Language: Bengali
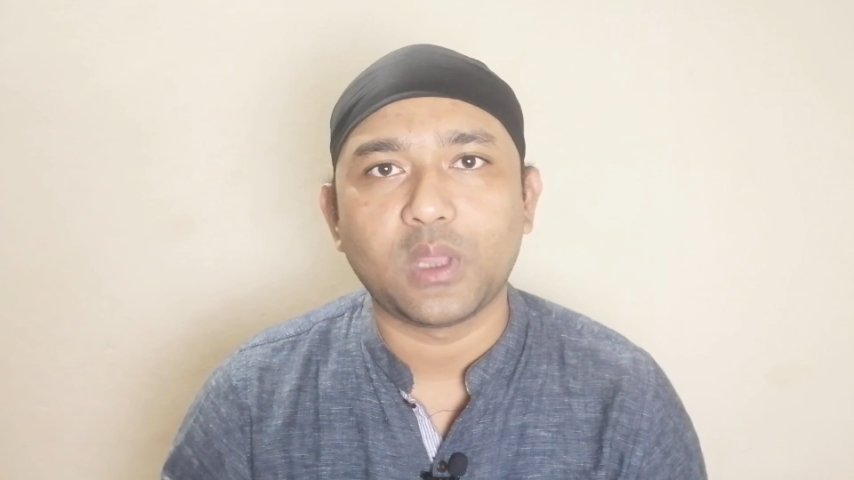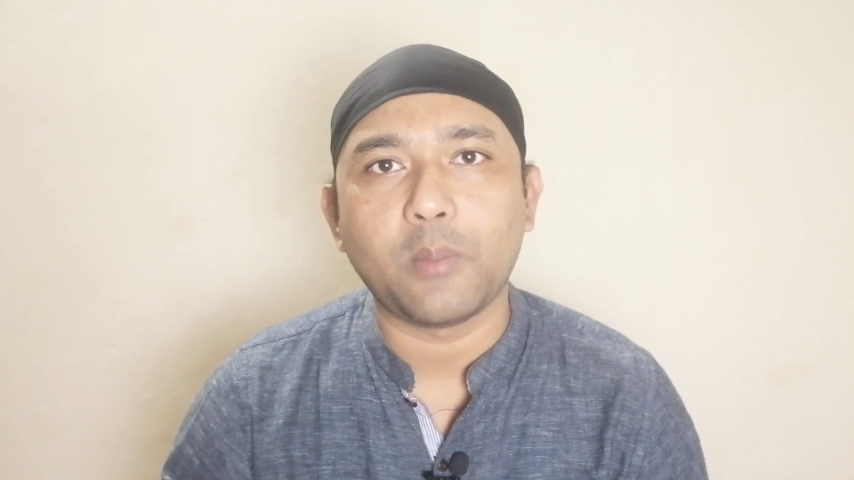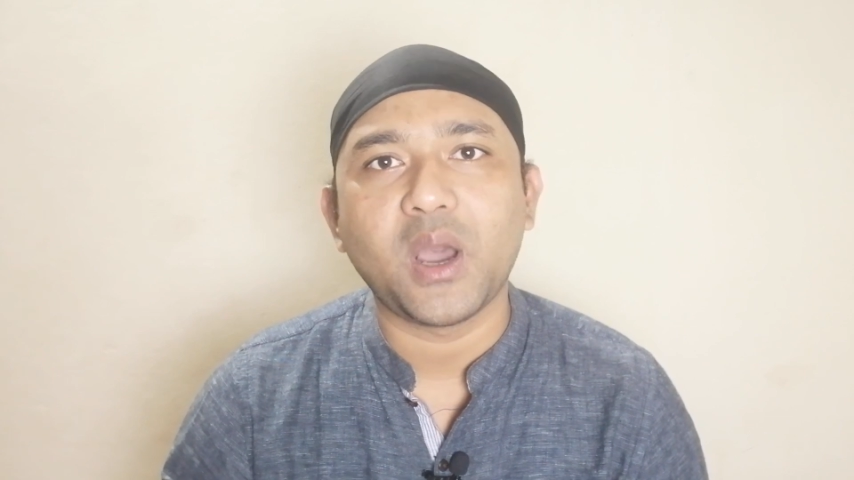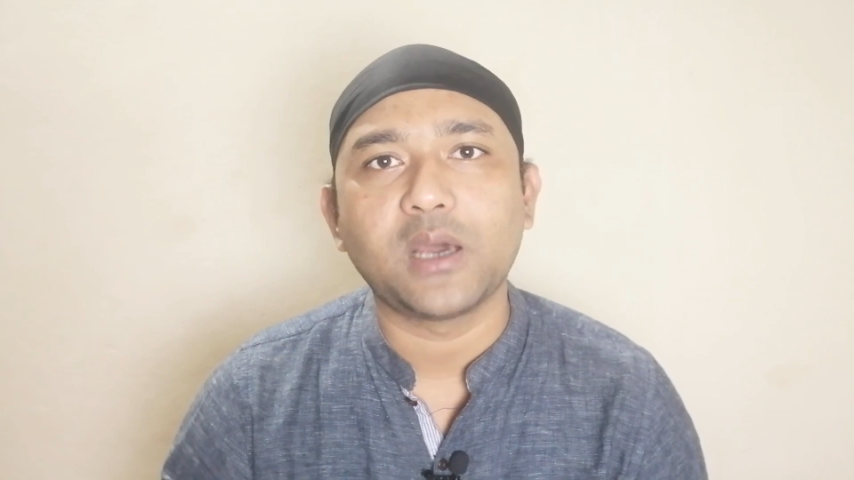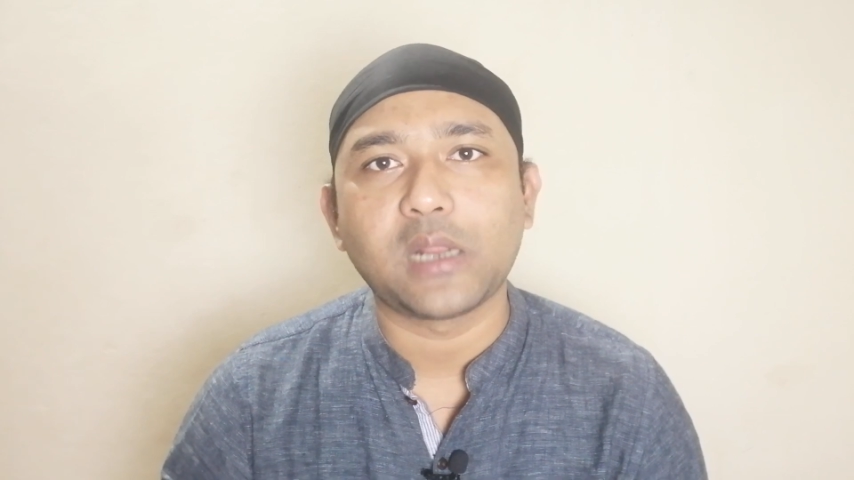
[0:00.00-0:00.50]

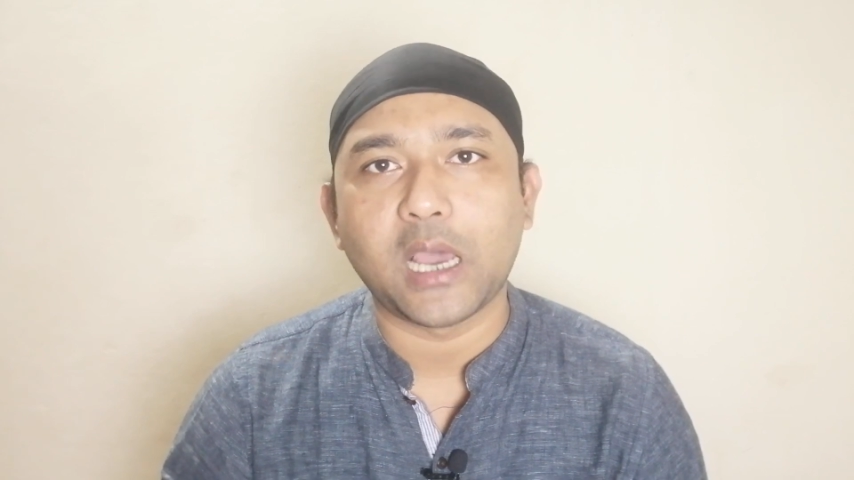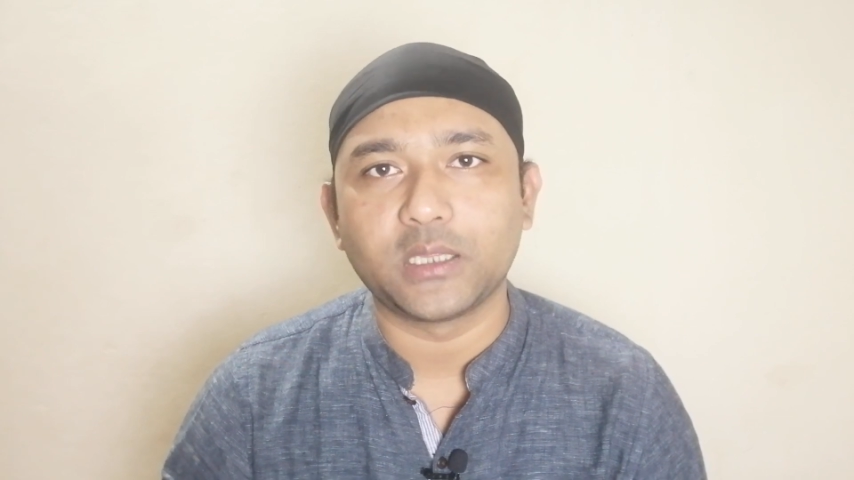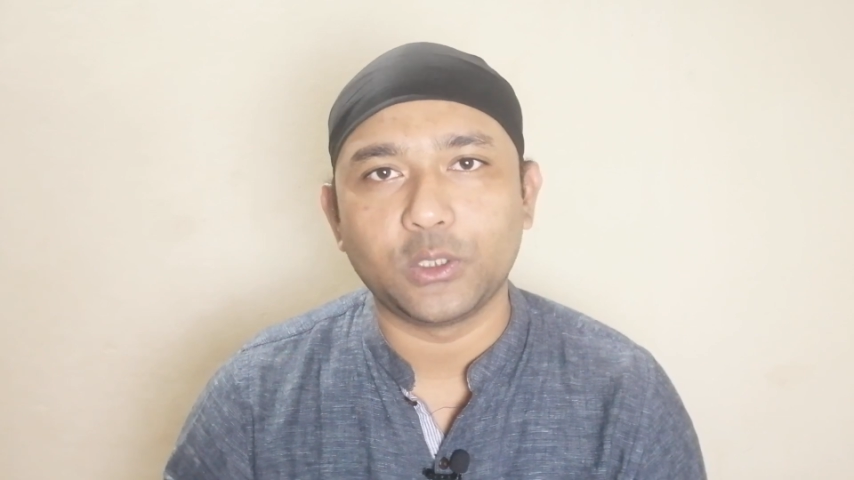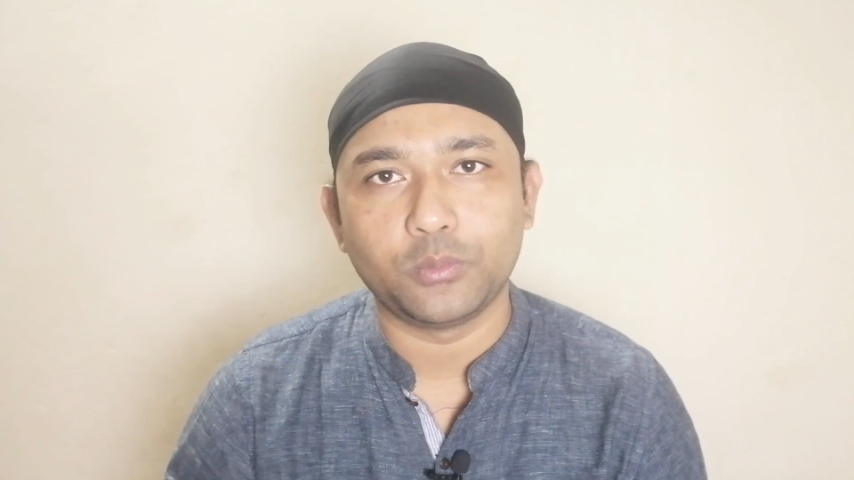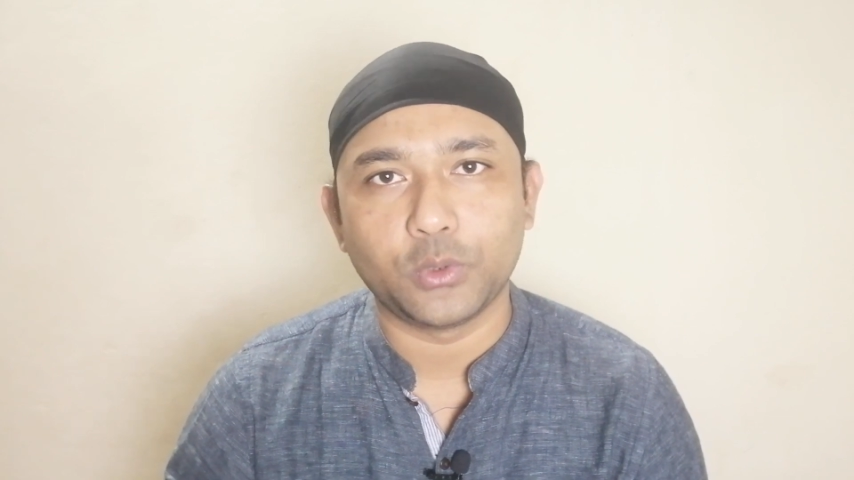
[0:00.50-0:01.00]
আবার
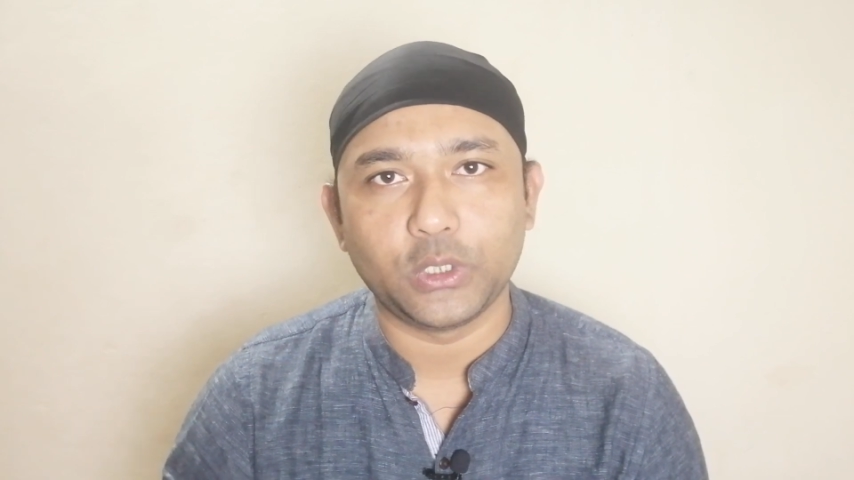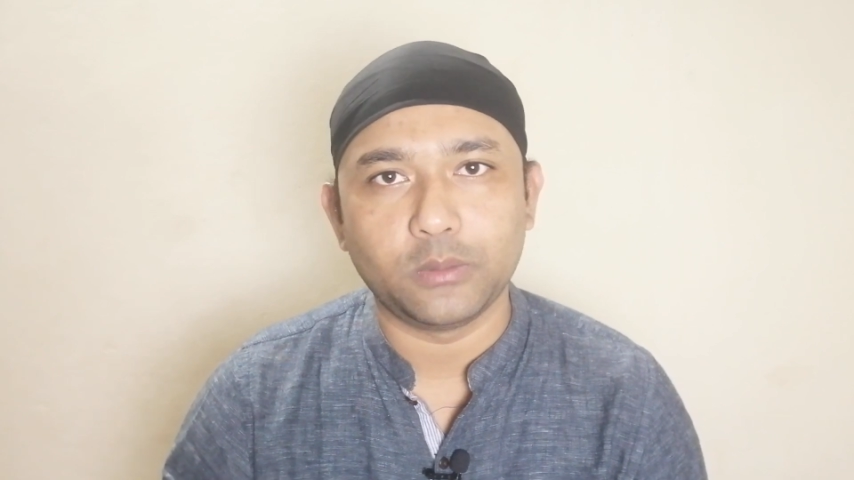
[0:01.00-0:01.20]
হাতের উপর